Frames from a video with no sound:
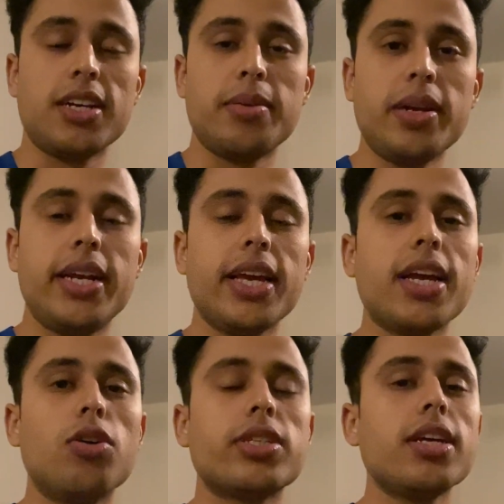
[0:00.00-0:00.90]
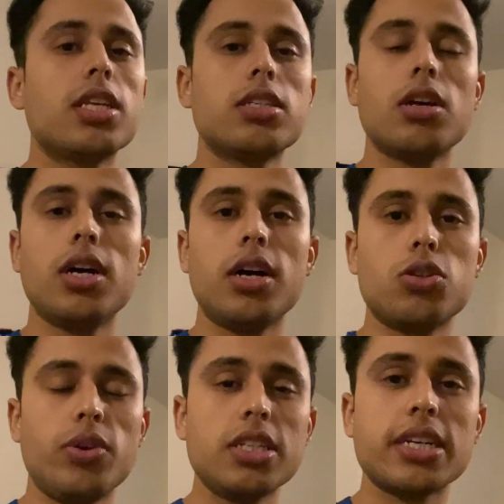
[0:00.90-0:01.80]
कर रहे हैं ठीक है क्या होता है
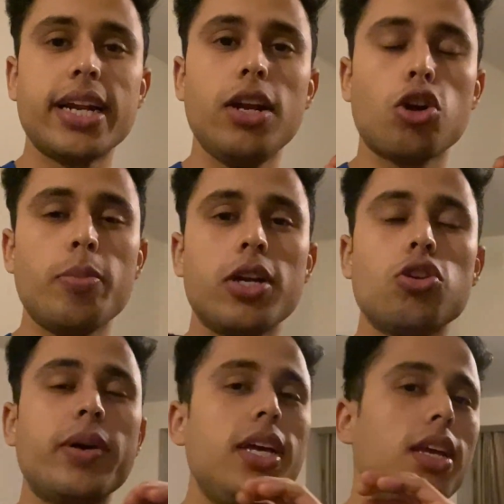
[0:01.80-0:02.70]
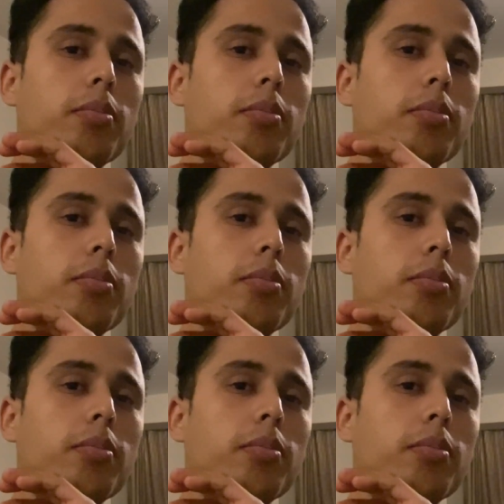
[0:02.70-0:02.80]
स्टूडेंट सारे डॉक्यूमेंट तो भाई